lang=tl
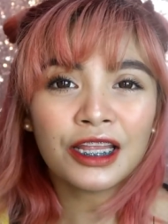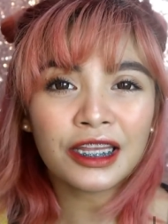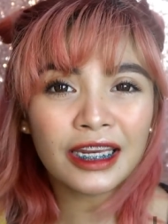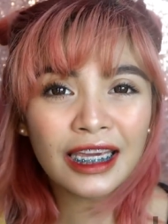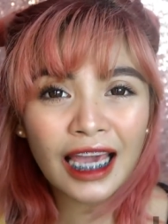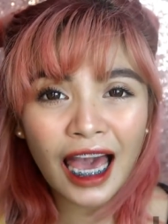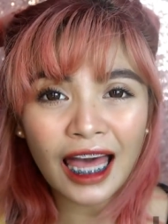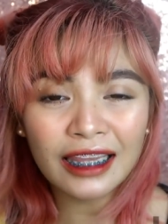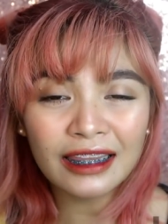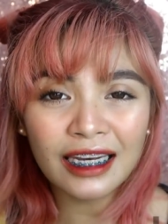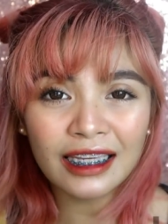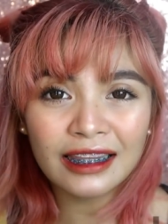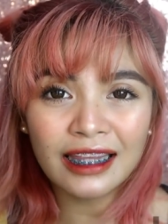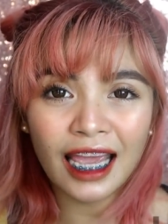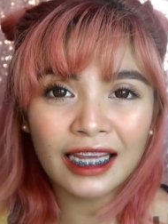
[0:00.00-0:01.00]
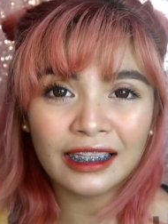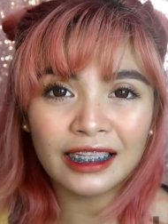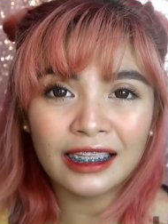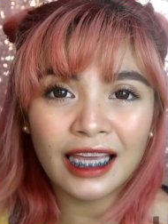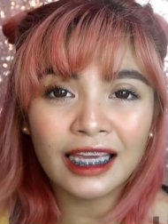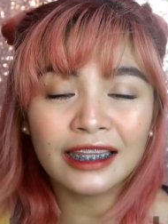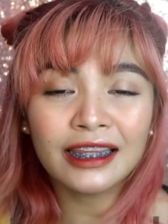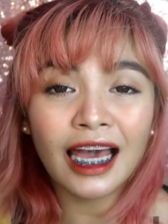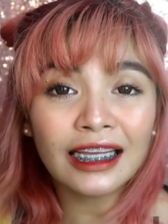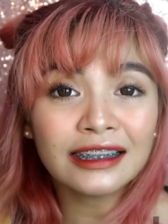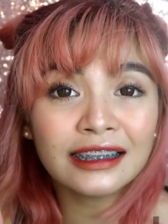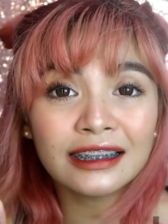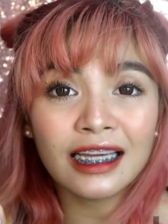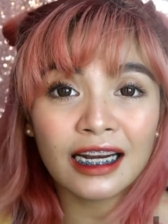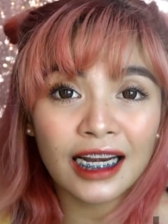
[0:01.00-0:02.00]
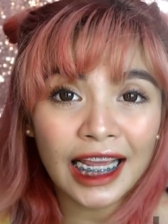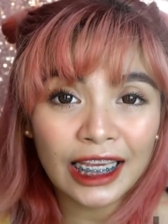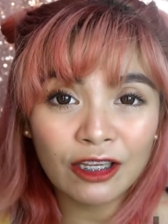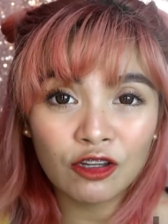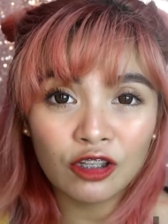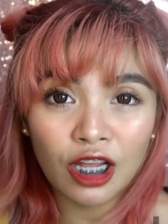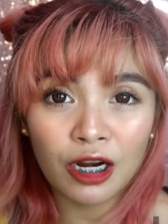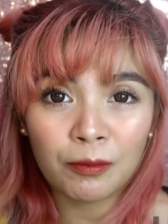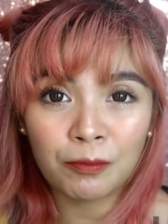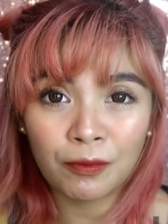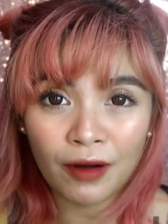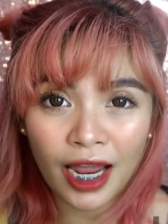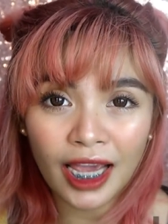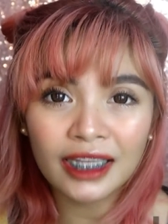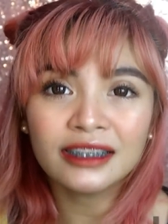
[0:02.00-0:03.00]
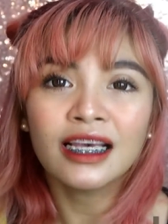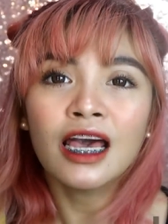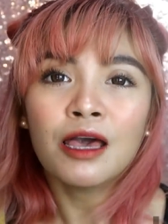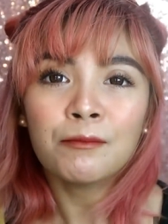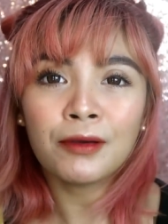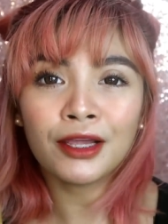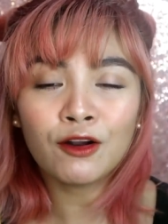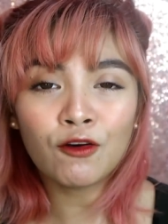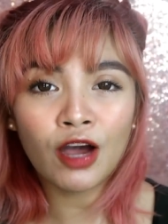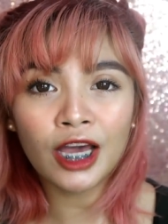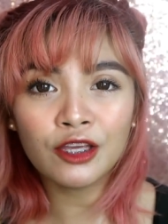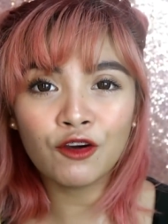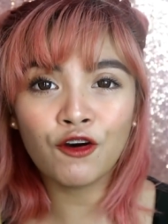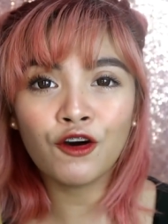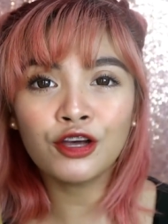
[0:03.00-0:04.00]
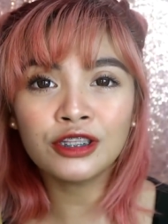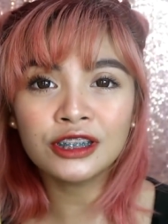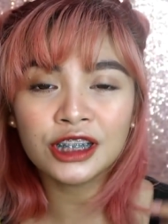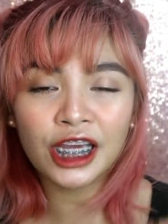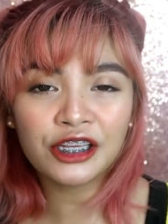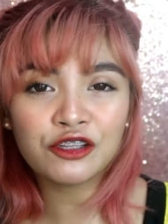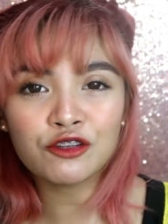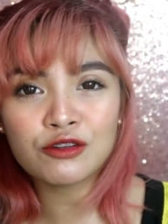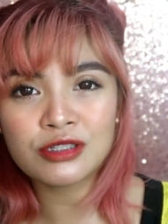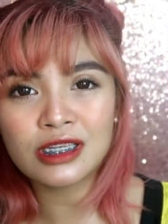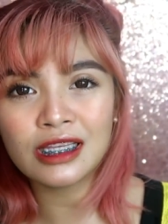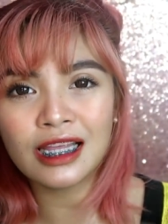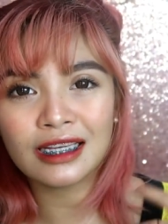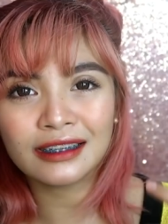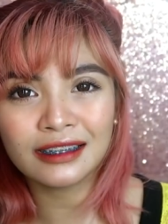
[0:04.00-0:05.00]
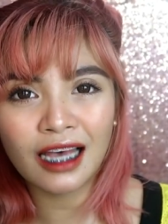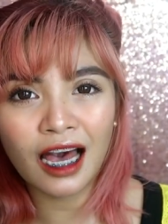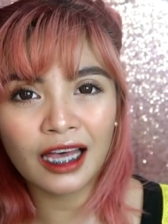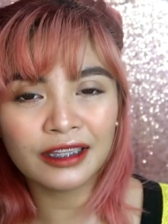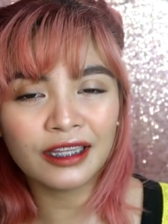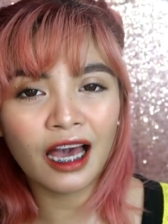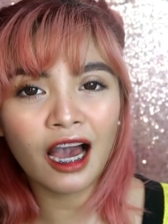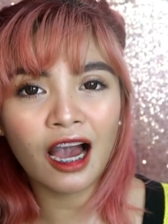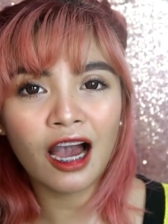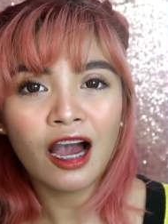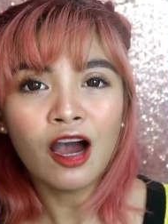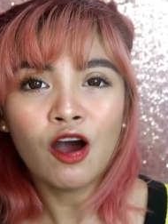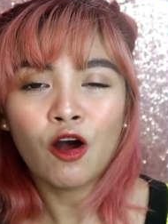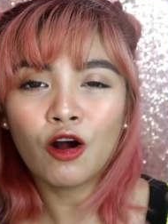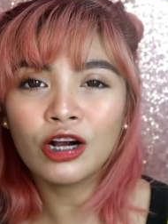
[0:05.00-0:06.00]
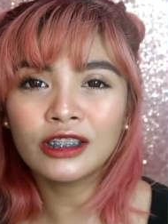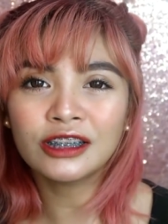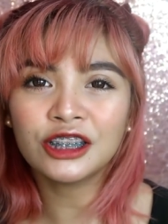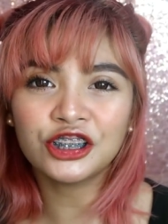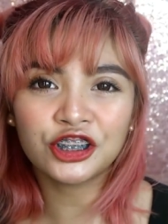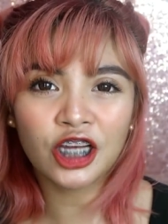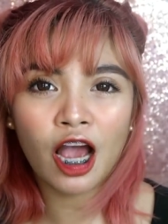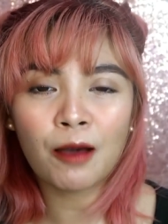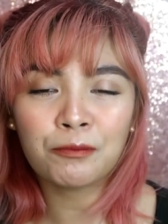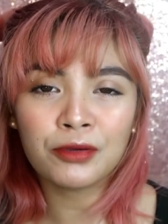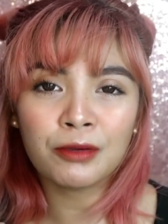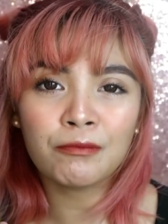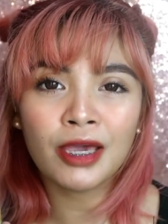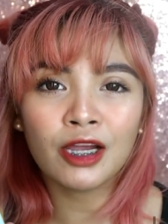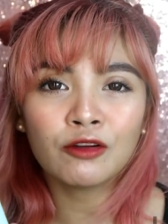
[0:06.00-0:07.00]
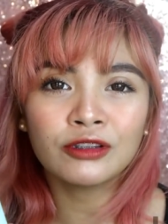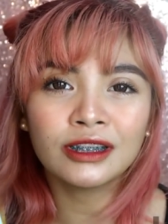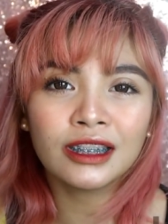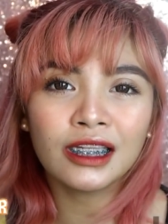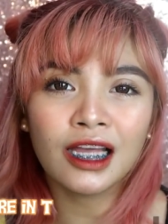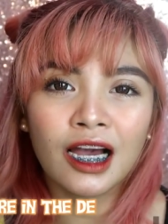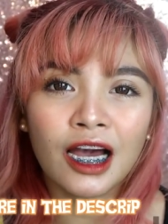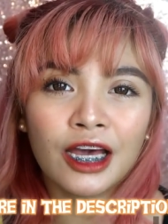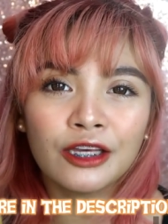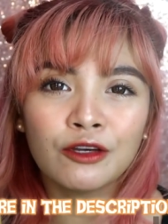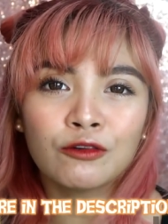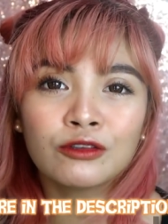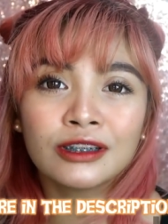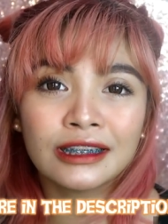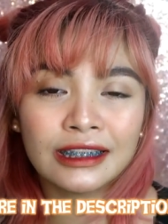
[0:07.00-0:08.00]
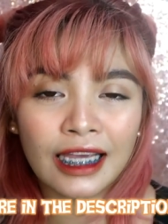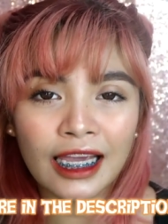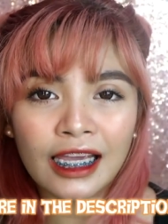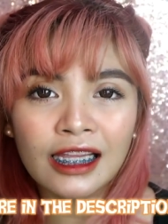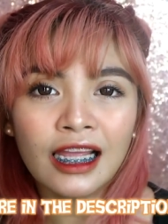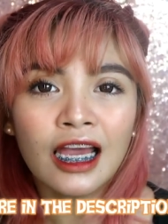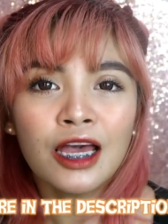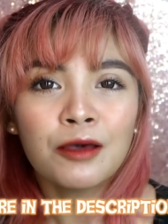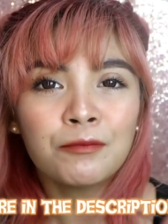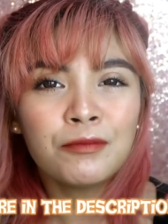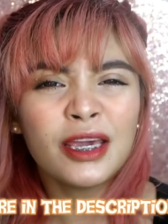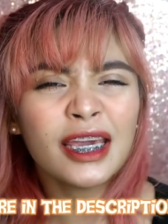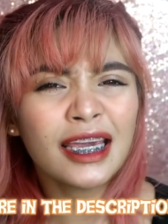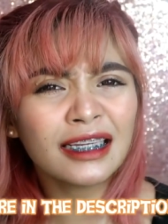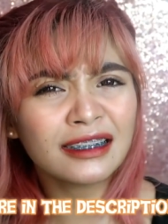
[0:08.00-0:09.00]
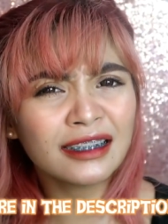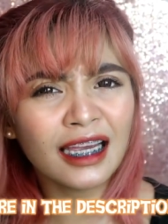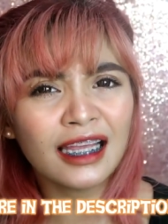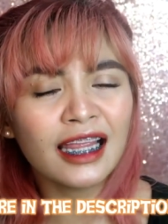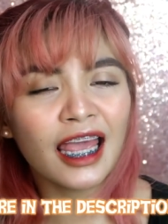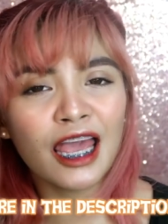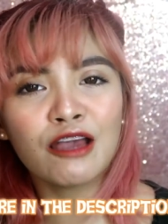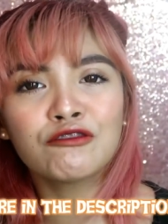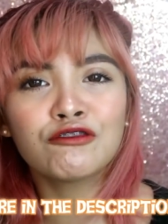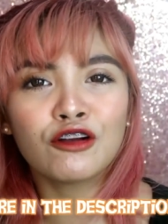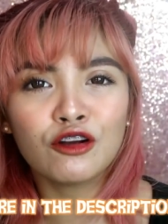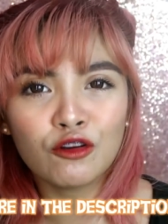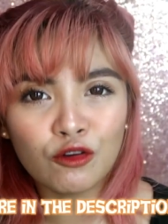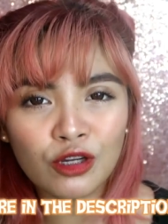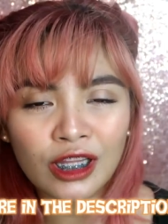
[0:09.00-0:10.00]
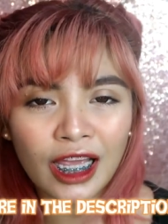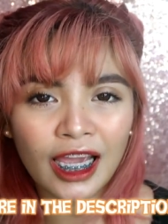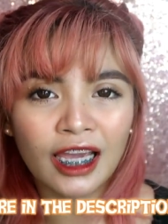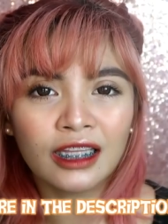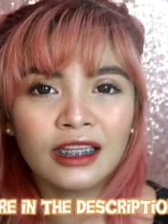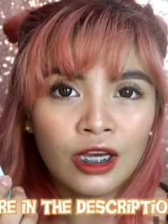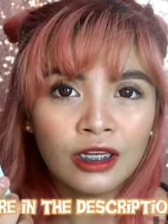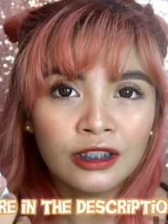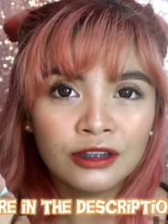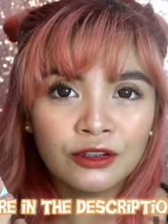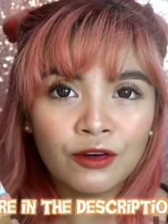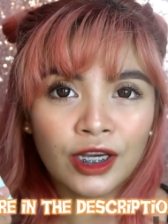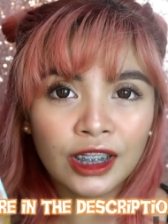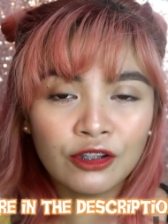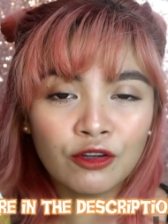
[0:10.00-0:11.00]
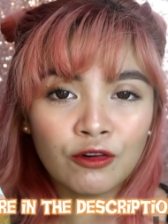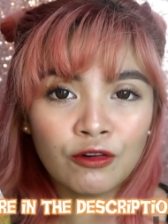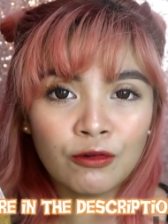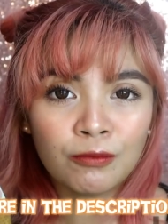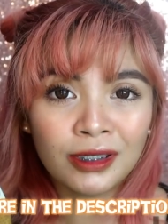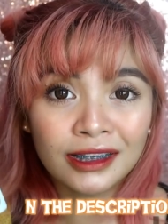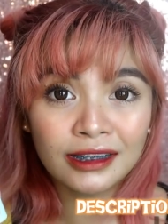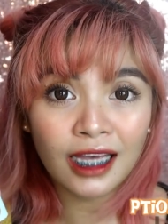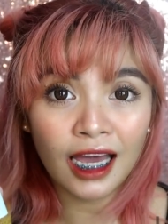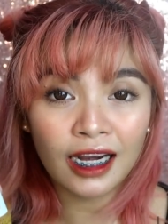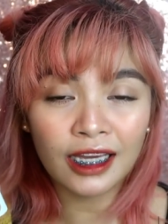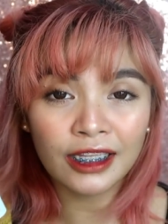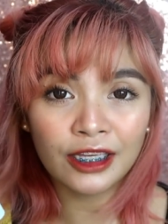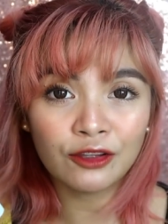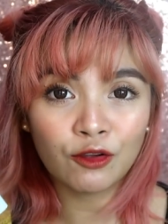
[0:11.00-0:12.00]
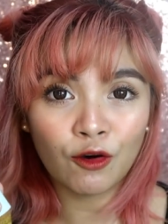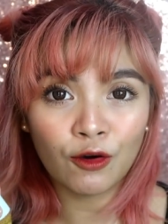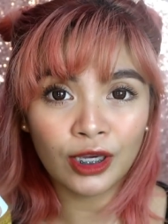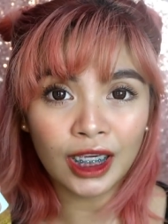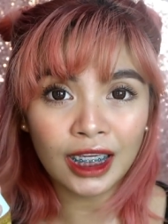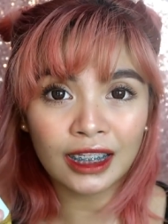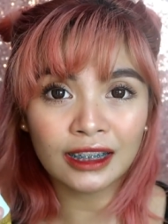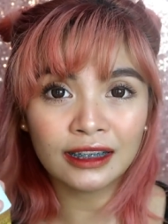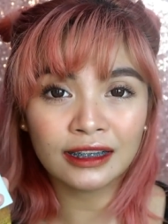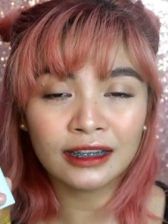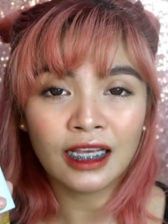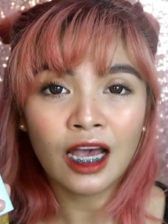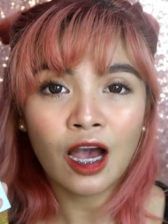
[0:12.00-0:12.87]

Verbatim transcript: 399, that's the regular price. Pero ngayon, check nyo si Lazada or si Shopee, meron sila ngayong sale, biggest sale ever ulit. So, itong mascara na to is